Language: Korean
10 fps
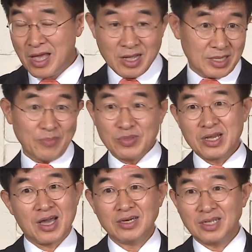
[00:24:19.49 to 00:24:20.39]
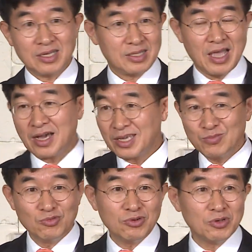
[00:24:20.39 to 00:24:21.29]
남들이 항상 내한테
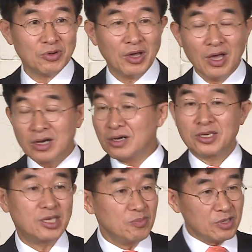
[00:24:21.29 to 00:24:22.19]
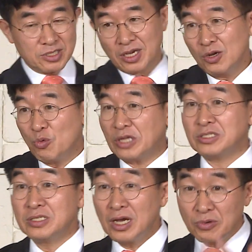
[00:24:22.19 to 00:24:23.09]
물어요. 그 힘든 책을 왜
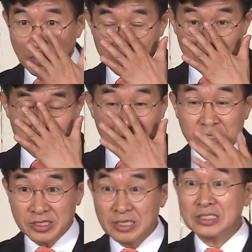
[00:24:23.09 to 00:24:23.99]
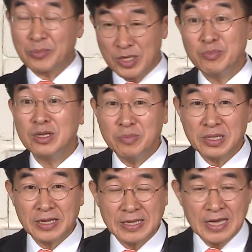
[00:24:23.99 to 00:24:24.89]
쓰냐고. 이런 책을 쓰는 건 참
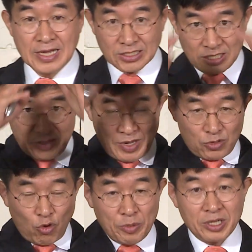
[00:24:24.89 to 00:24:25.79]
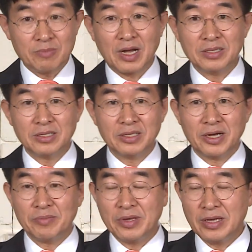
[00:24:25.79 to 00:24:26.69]
힘듭니다. 처음에 도면을 만든
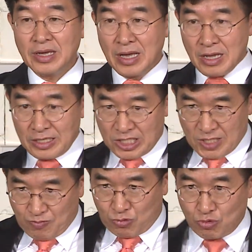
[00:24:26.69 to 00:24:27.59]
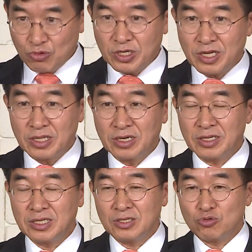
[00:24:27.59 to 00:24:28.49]
다음에 집중적인
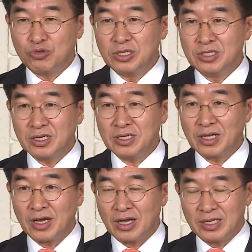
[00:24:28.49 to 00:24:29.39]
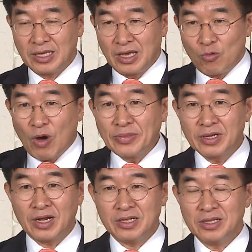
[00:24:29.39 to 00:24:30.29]
그런 추진력이나 이렇게
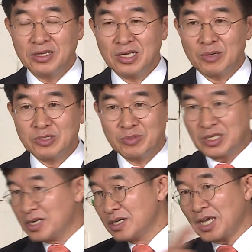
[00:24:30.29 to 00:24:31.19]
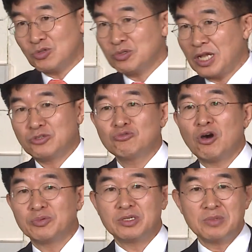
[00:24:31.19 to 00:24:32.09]
완결하는 능력이 없으면 책을 계속 낼 수가
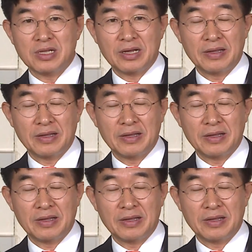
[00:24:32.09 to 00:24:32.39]
없습니다.